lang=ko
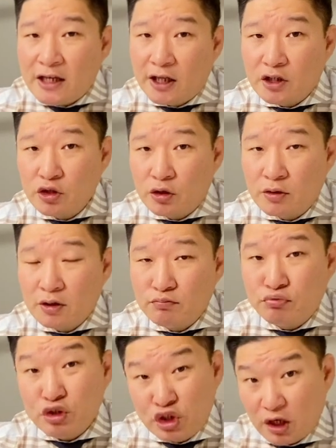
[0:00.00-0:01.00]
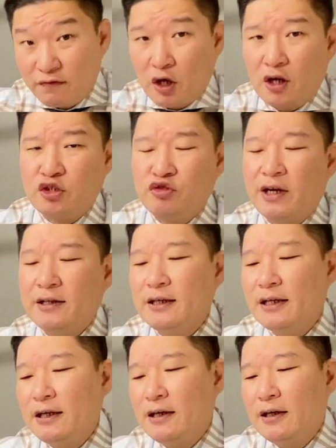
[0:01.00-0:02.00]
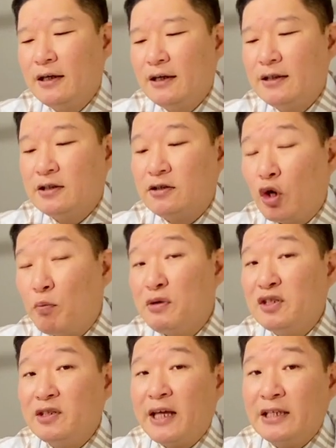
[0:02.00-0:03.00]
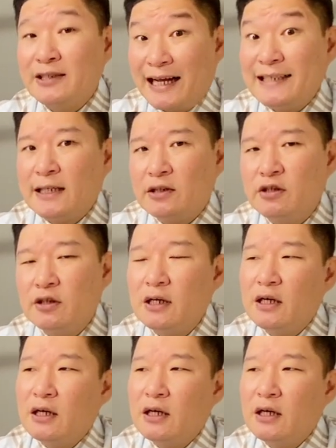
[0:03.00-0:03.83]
되죠. breach of contract. 그래서 그 completion date 날짜를